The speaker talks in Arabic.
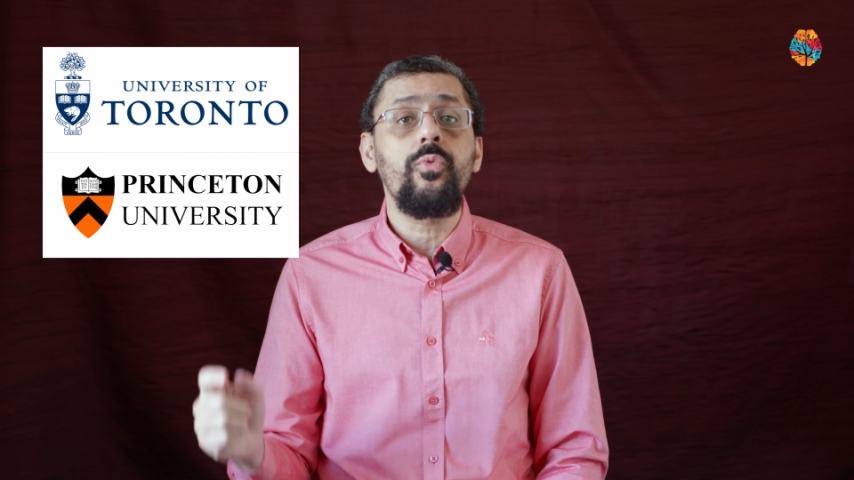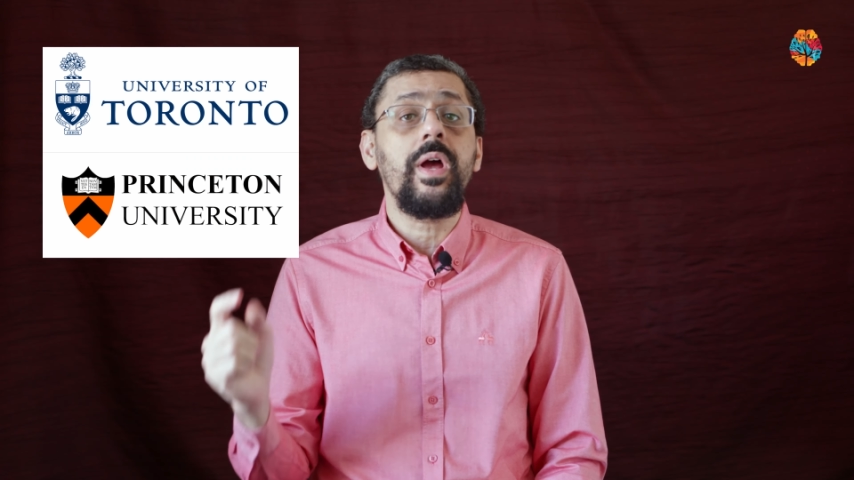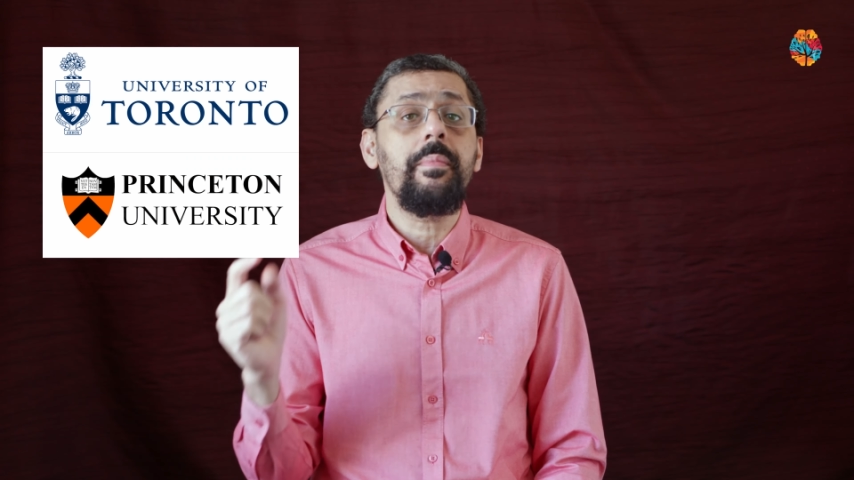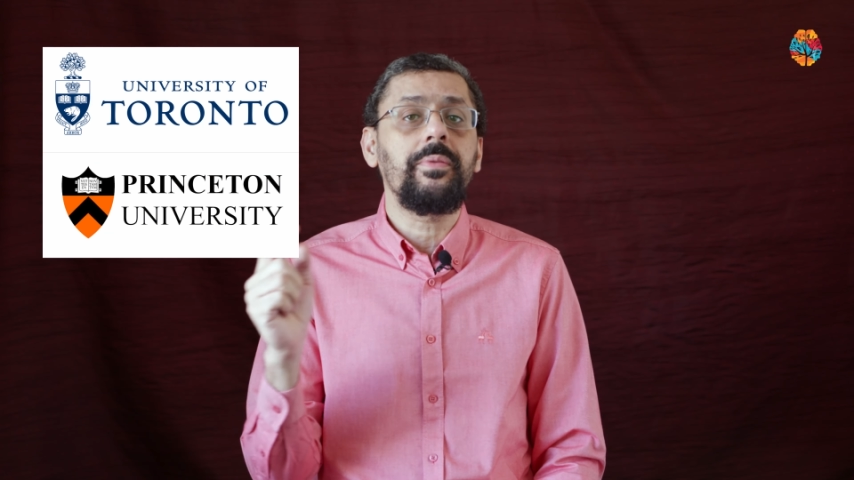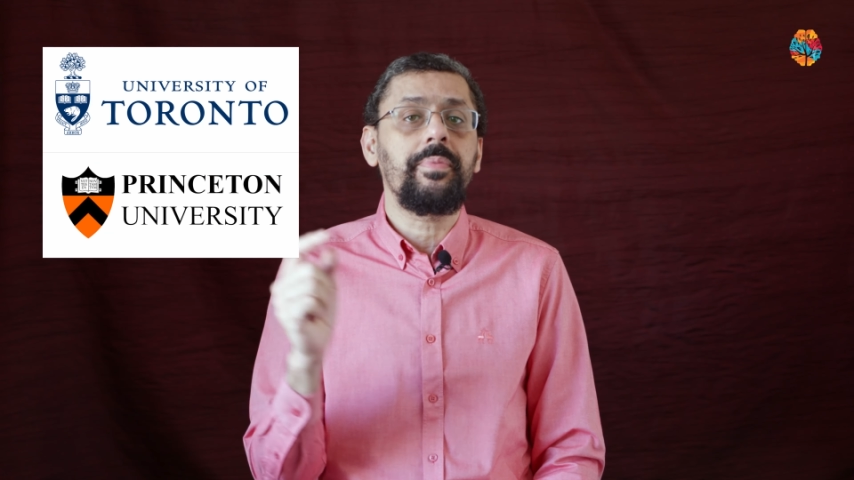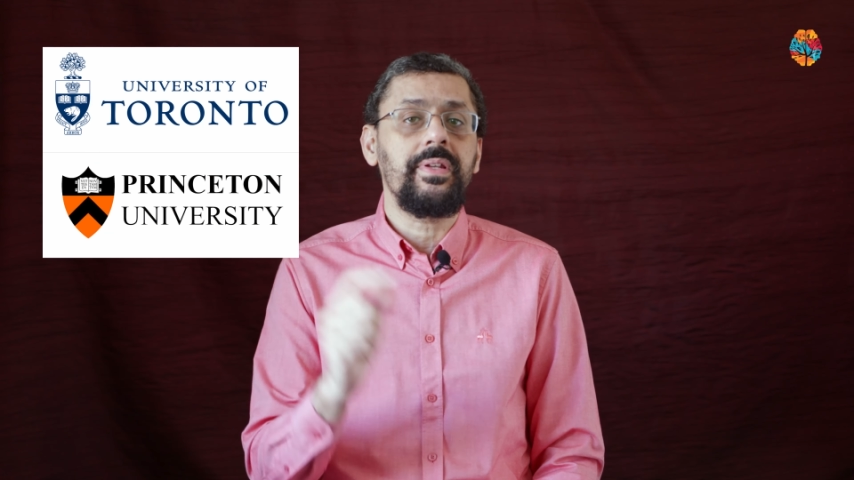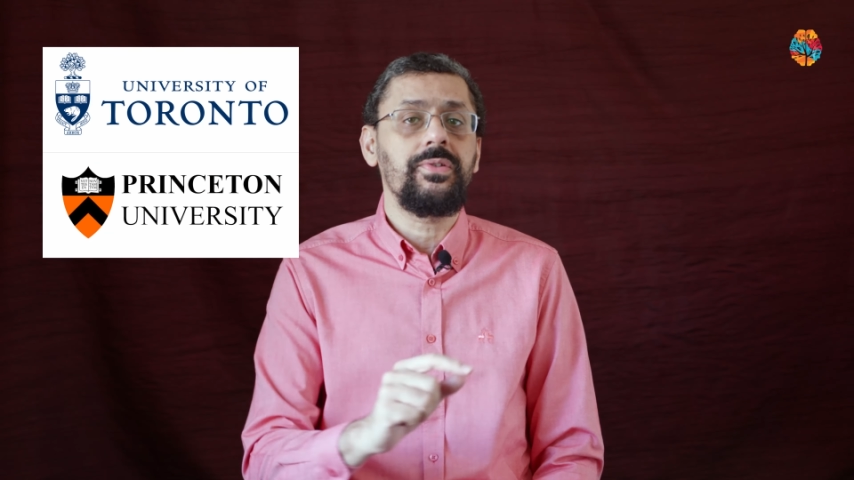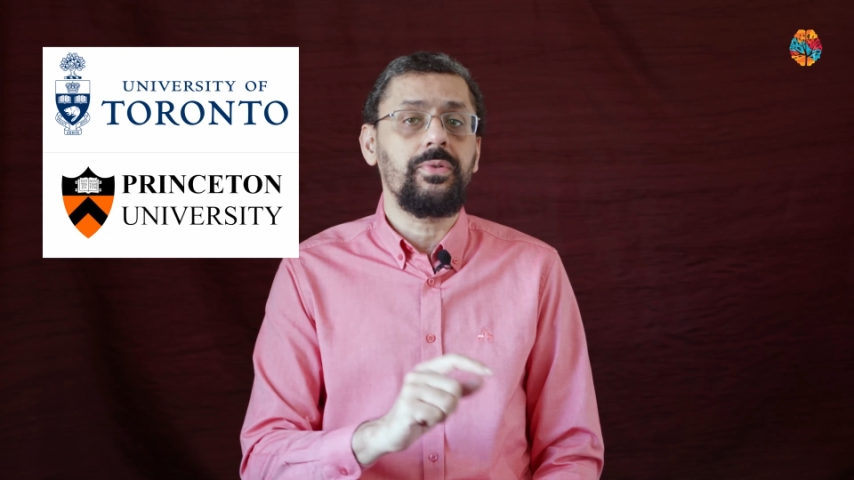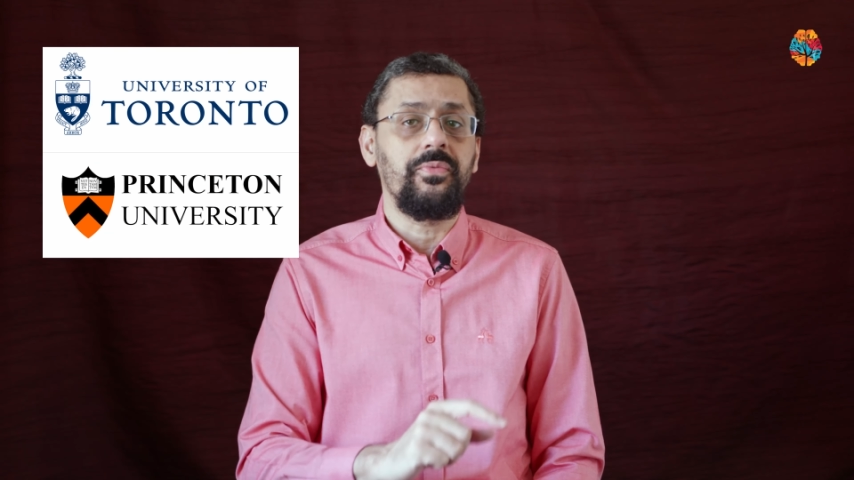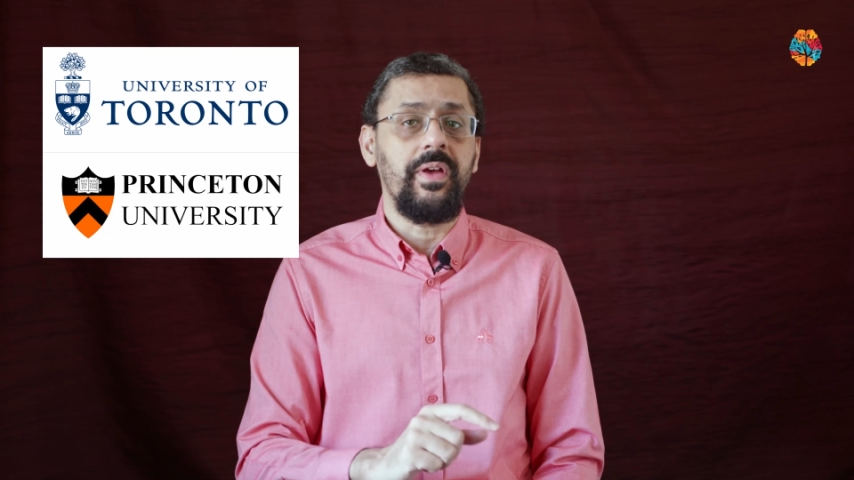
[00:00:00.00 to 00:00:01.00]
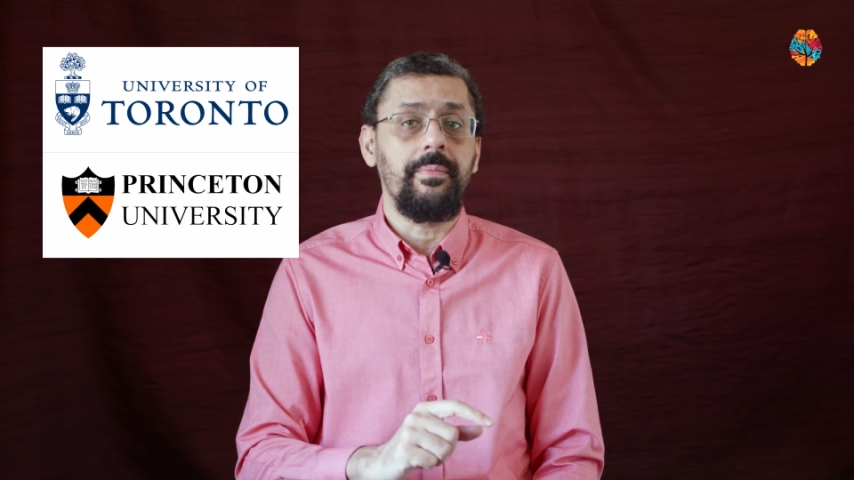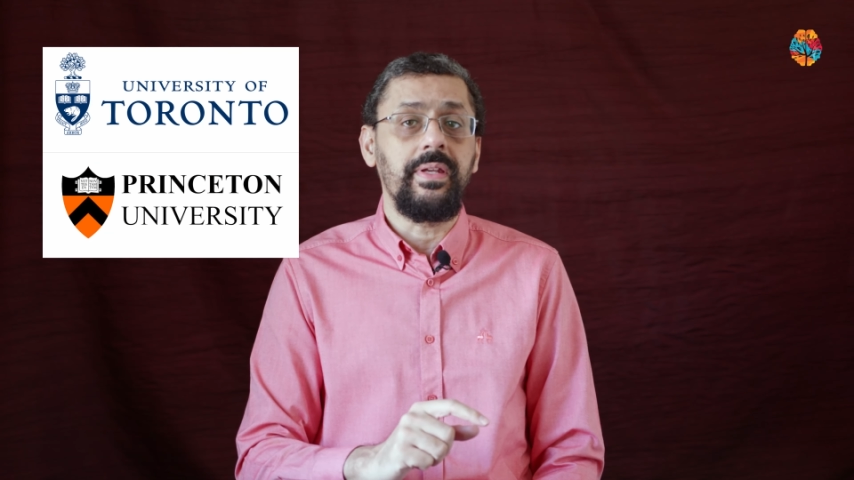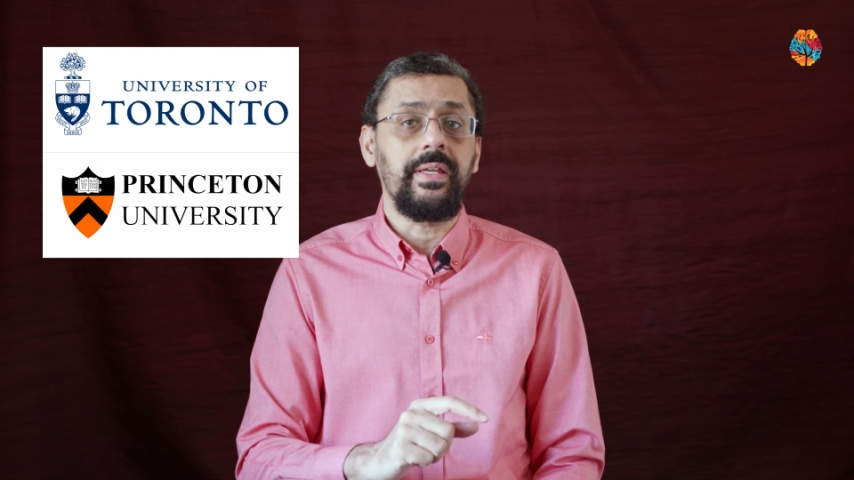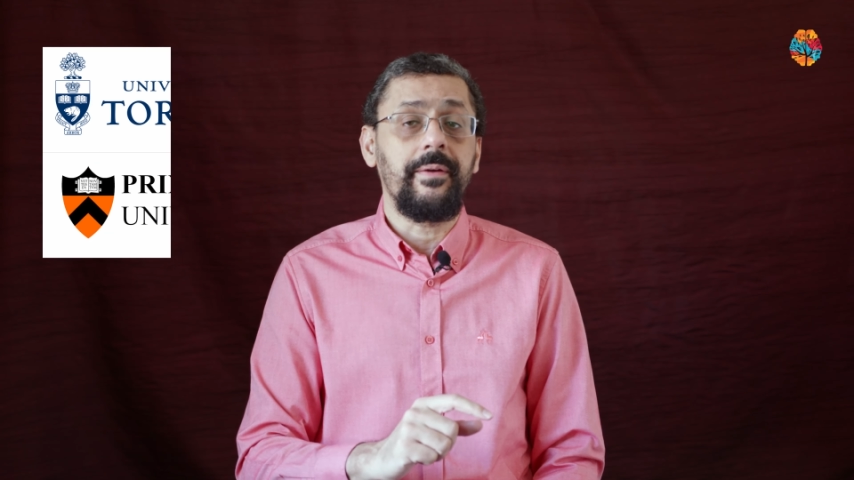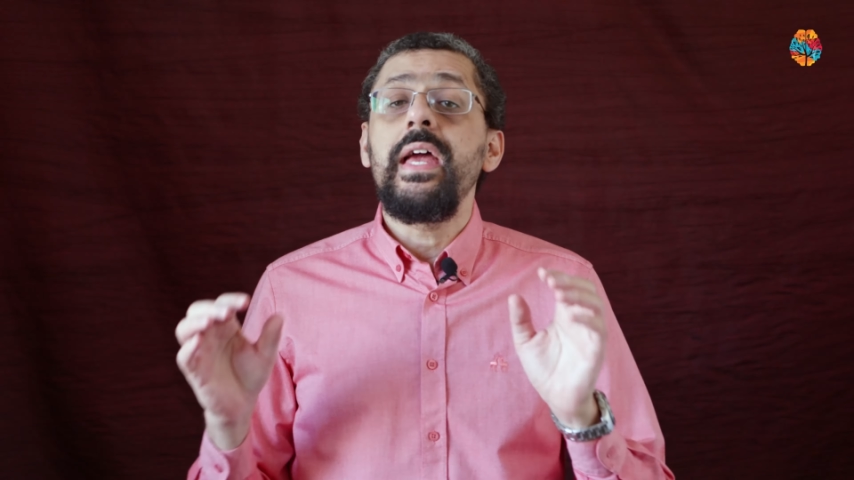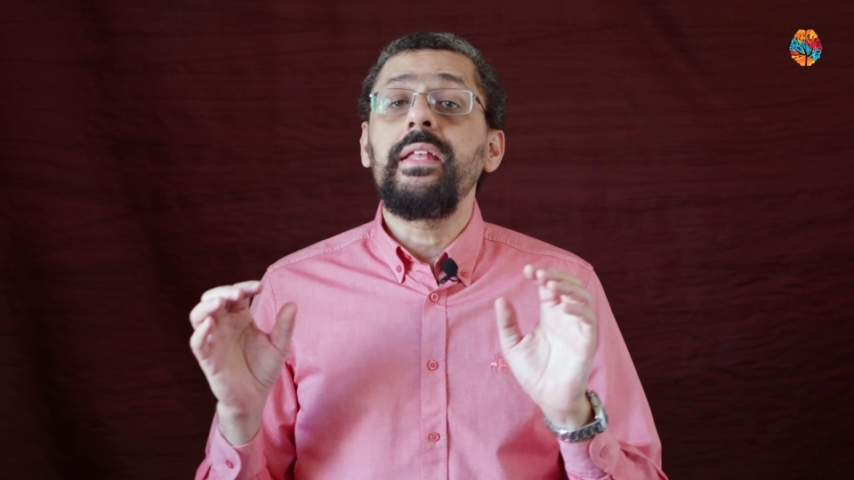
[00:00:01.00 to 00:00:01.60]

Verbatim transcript: وجامعه برينستون في امريكا